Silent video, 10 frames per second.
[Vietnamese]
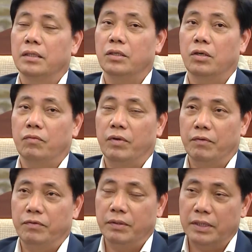thế còn
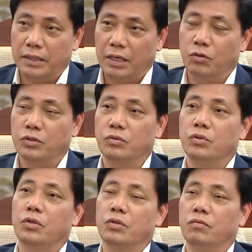về phía nhà thầu chúng
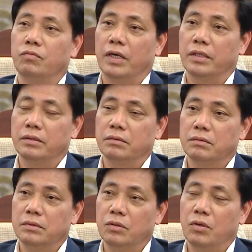tôi cũng phải
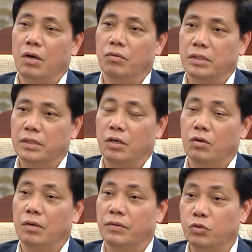yêu cầu nhà
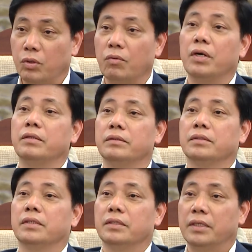thầu là chủ động hơn
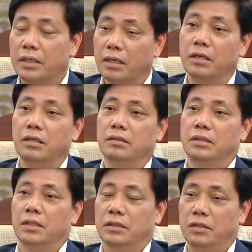tích cực hơn
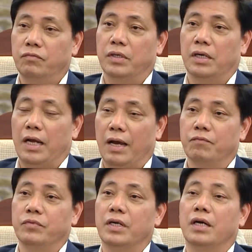trong việc
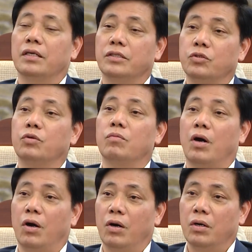làm với các chủ
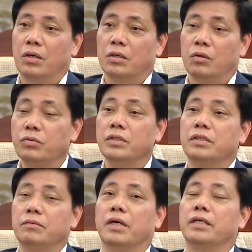mỏ cũng như
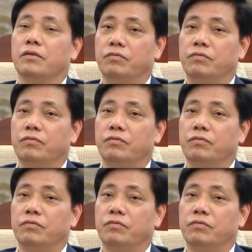tiếp cận địa